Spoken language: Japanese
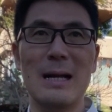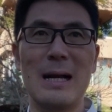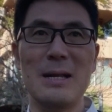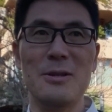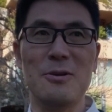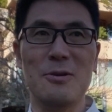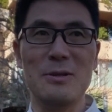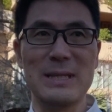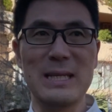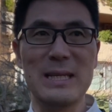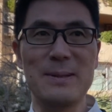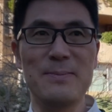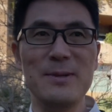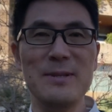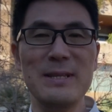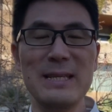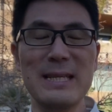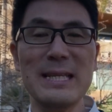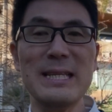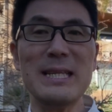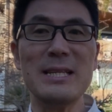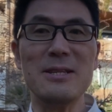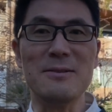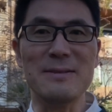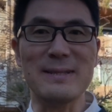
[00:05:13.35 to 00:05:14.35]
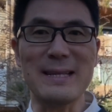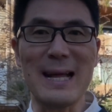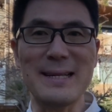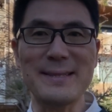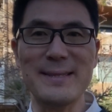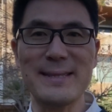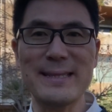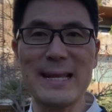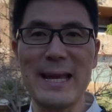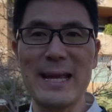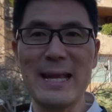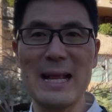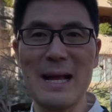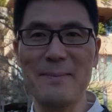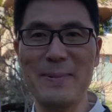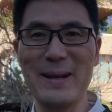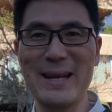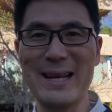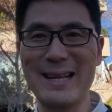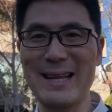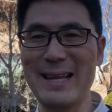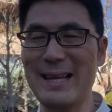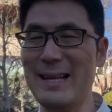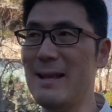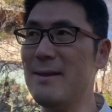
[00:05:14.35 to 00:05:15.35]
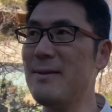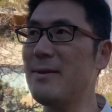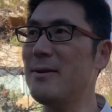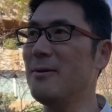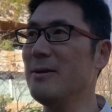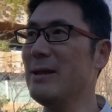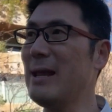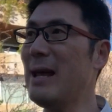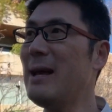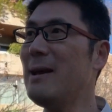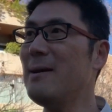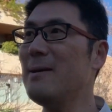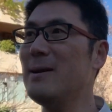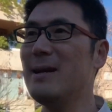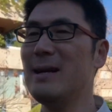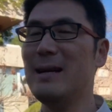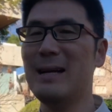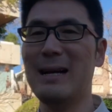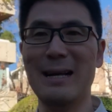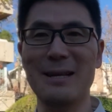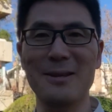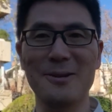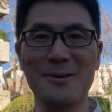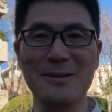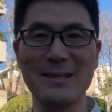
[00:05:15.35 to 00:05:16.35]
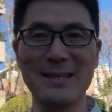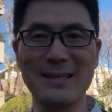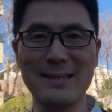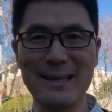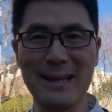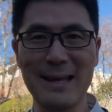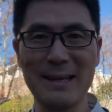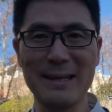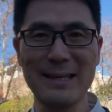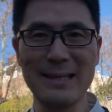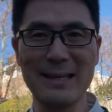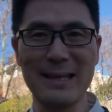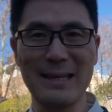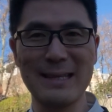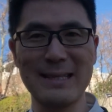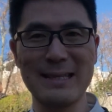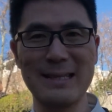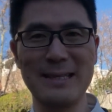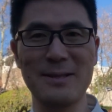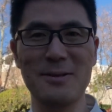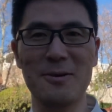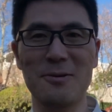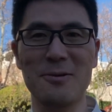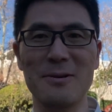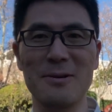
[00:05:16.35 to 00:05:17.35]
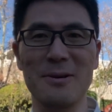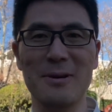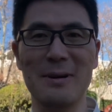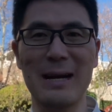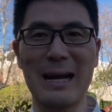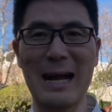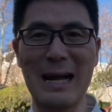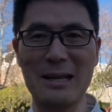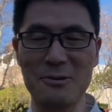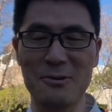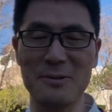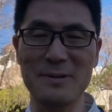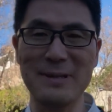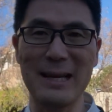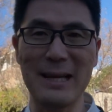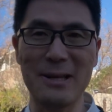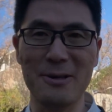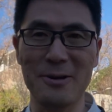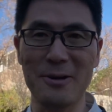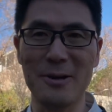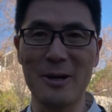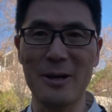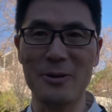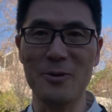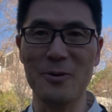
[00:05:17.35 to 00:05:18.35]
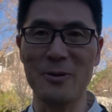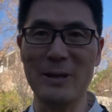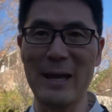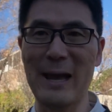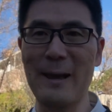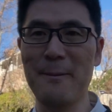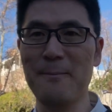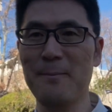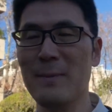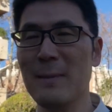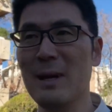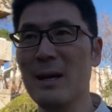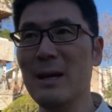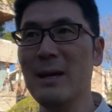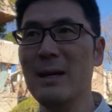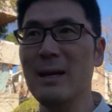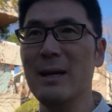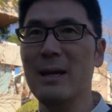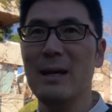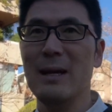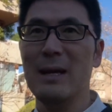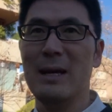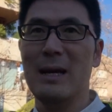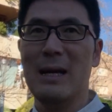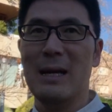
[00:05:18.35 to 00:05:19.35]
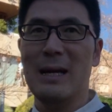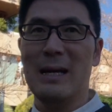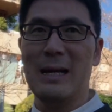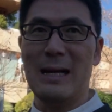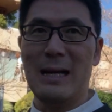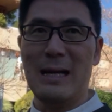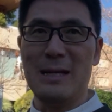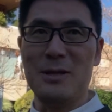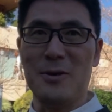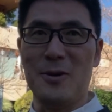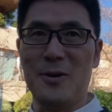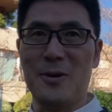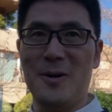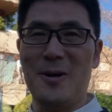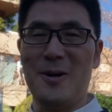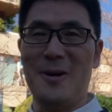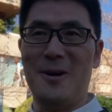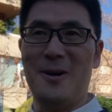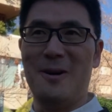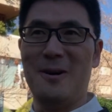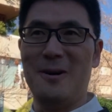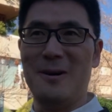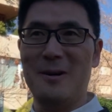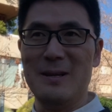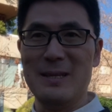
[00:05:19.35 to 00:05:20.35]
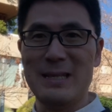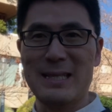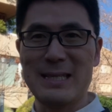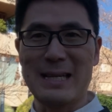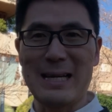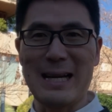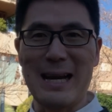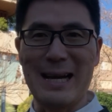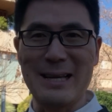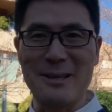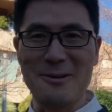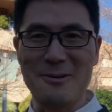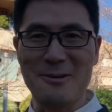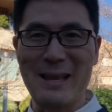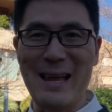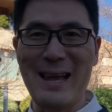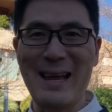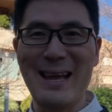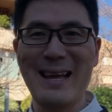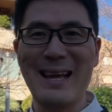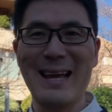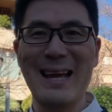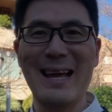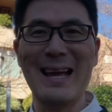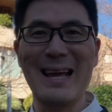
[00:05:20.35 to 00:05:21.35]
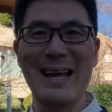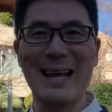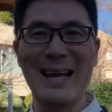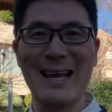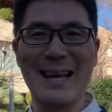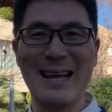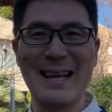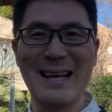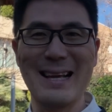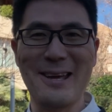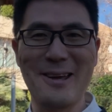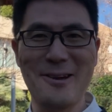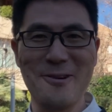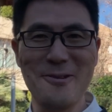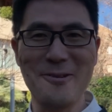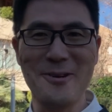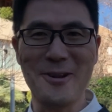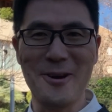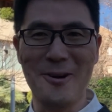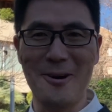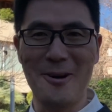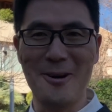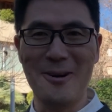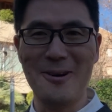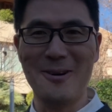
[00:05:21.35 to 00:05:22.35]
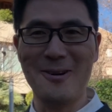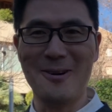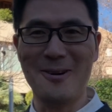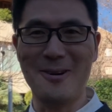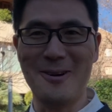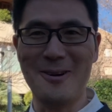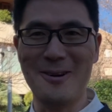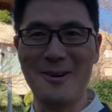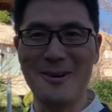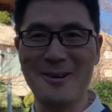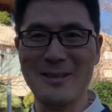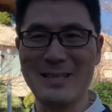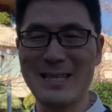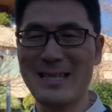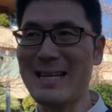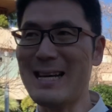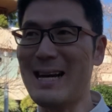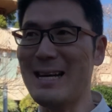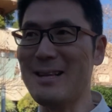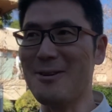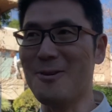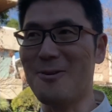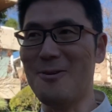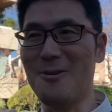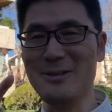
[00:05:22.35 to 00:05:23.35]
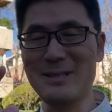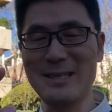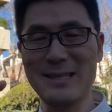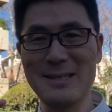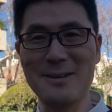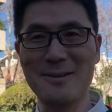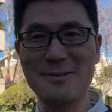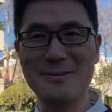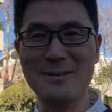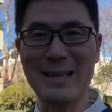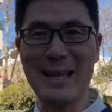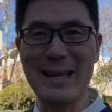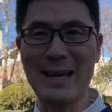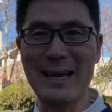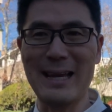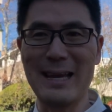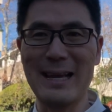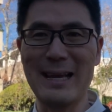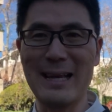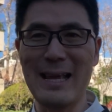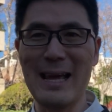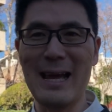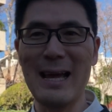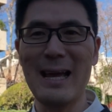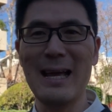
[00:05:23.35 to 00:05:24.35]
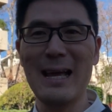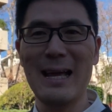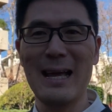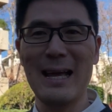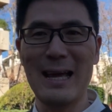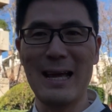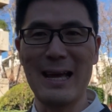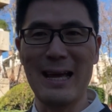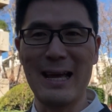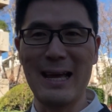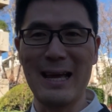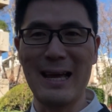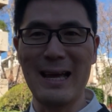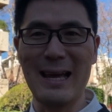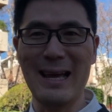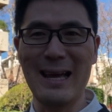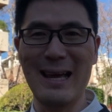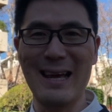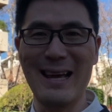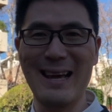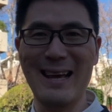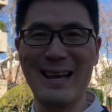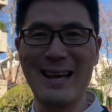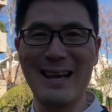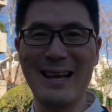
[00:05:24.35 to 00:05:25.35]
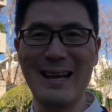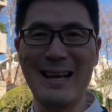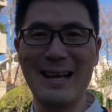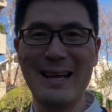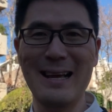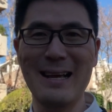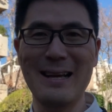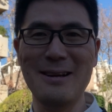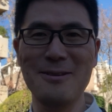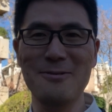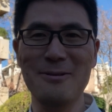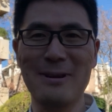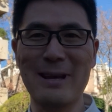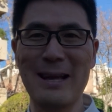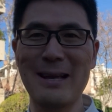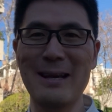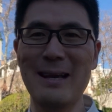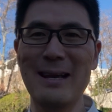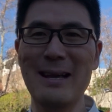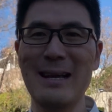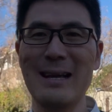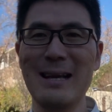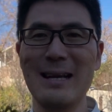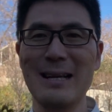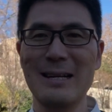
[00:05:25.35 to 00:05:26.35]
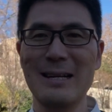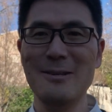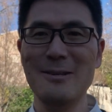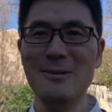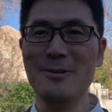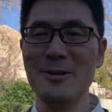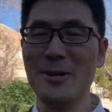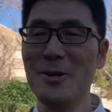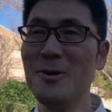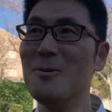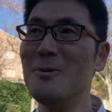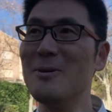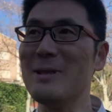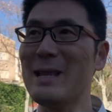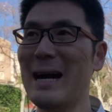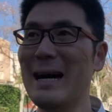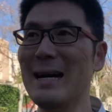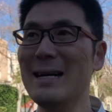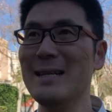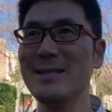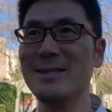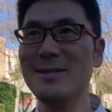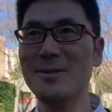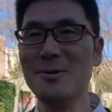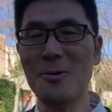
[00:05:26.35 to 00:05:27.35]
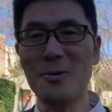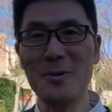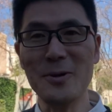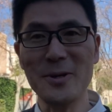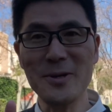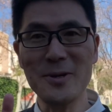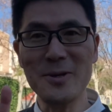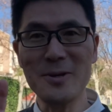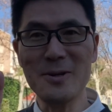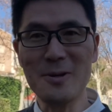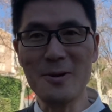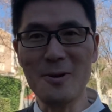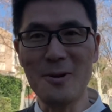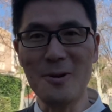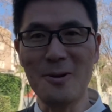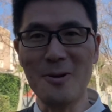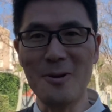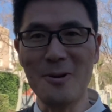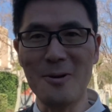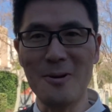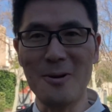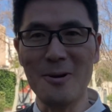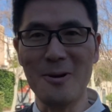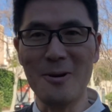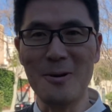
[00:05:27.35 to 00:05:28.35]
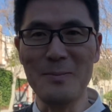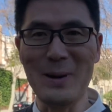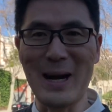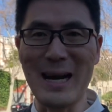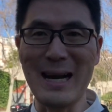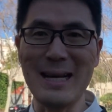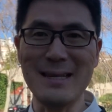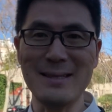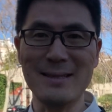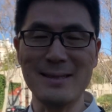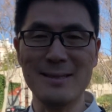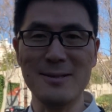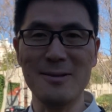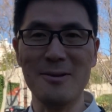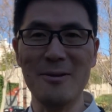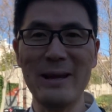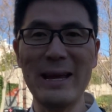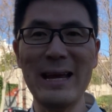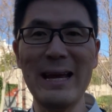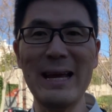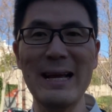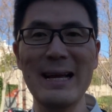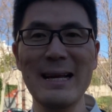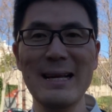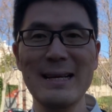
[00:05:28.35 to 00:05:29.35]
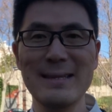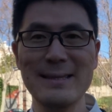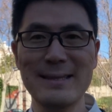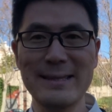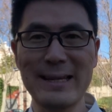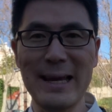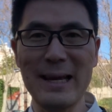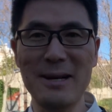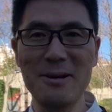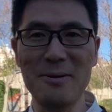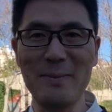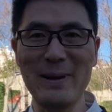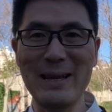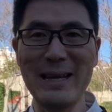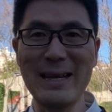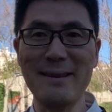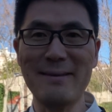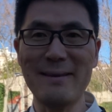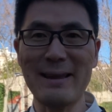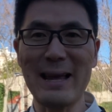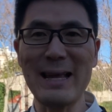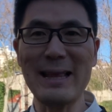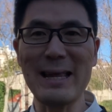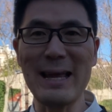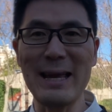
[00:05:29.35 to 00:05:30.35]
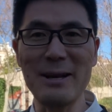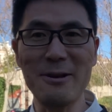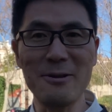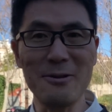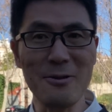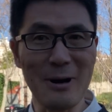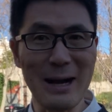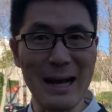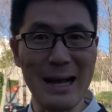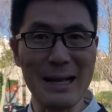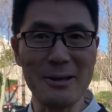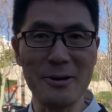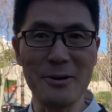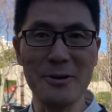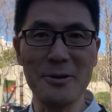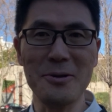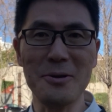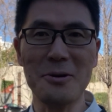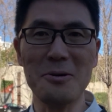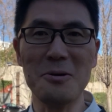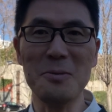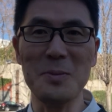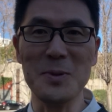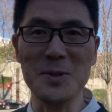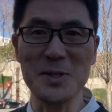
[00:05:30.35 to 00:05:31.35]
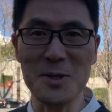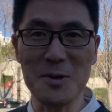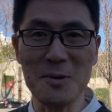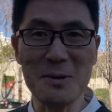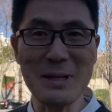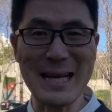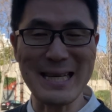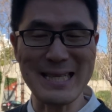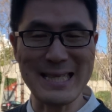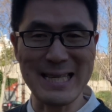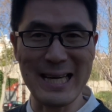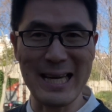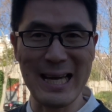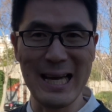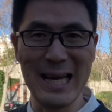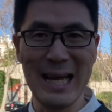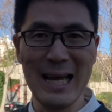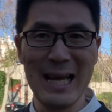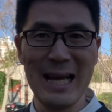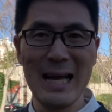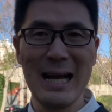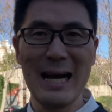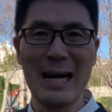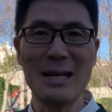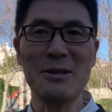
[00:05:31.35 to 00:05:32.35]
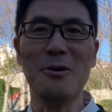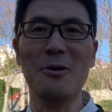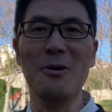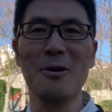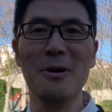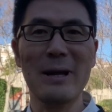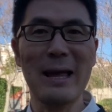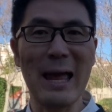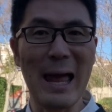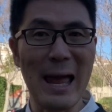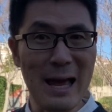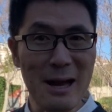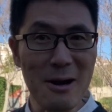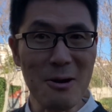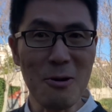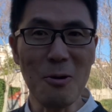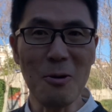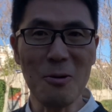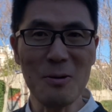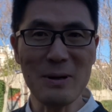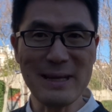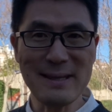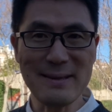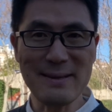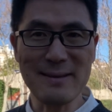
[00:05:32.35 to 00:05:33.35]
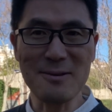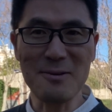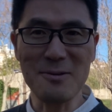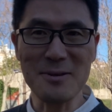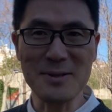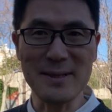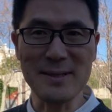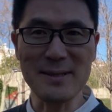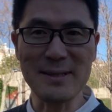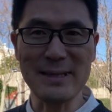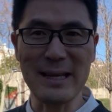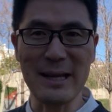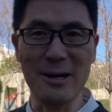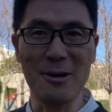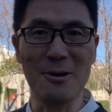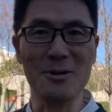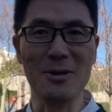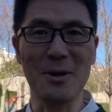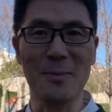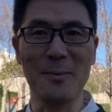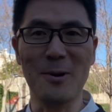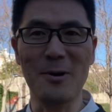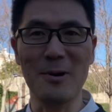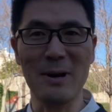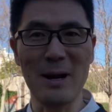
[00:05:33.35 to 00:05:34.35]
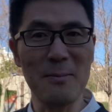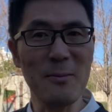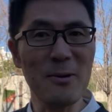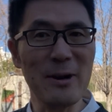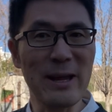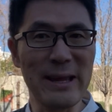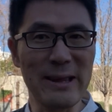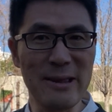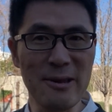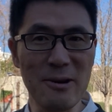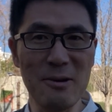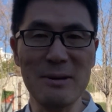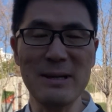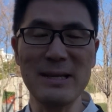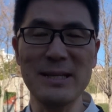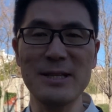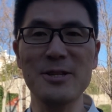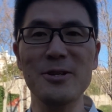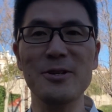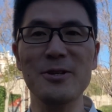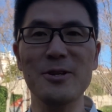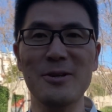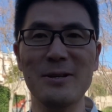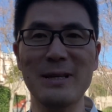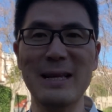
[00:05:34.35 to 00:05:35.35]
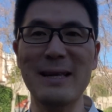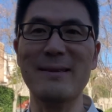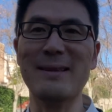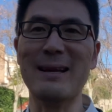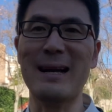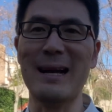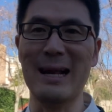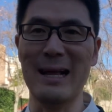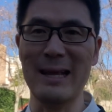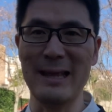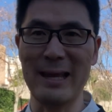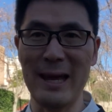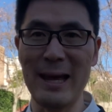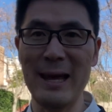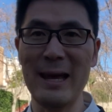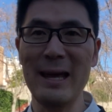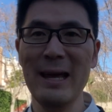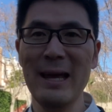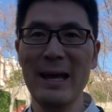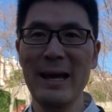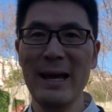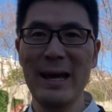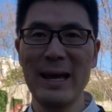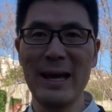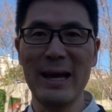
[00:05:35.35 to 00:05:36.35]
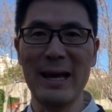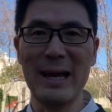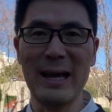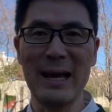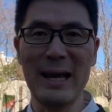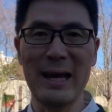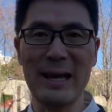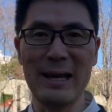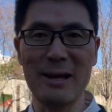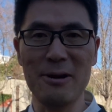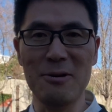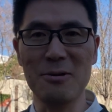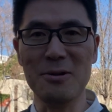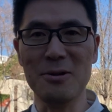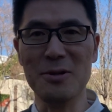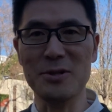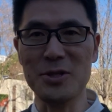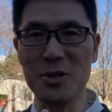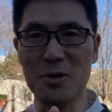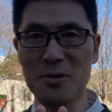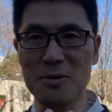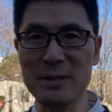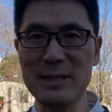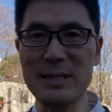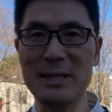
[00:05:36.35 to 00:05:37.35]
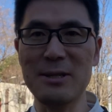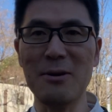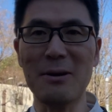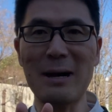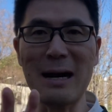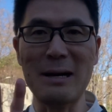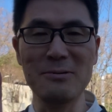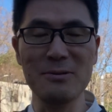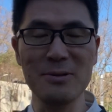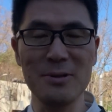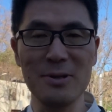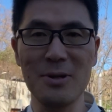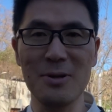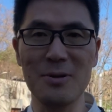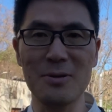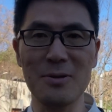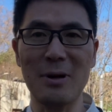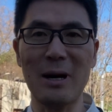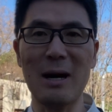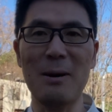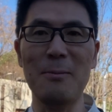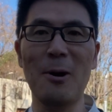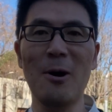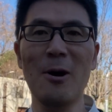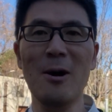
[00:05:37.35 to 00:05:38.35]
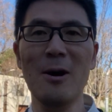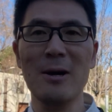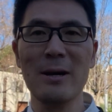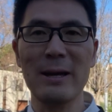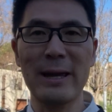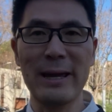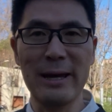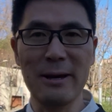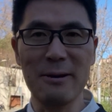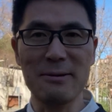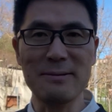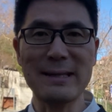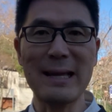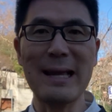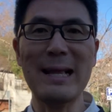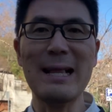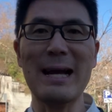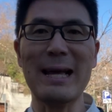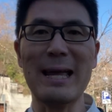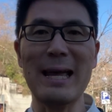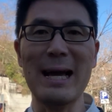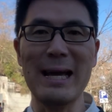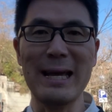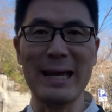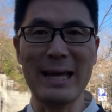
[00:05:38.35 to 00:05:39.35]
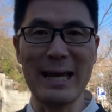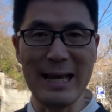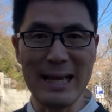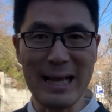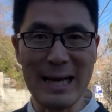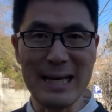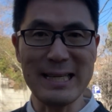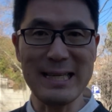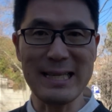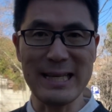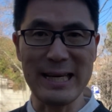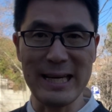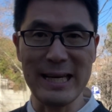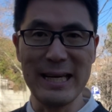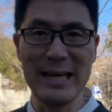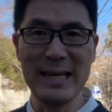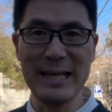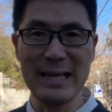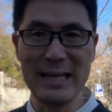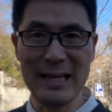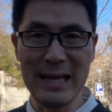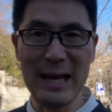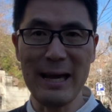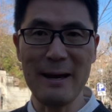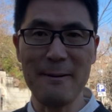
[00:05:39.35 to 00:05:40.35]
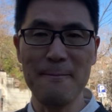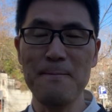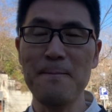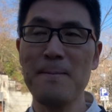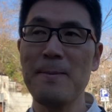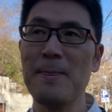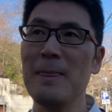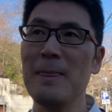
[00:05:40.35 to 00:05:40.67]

あの自分自身のサステイナビリティですよね。あの持続、持続可能性ということで。あのしっかりとね、えー、給料をしっかりとこう持続的にね、えー、受けるような、そういうこうバランスのいいスキル身につけているのかというところもそうだし、あと健康に過ごすっていうことも、これも非常に重要ですからね、えー、日頃の食事とか運動とかも気をつけなきゃいけないしね。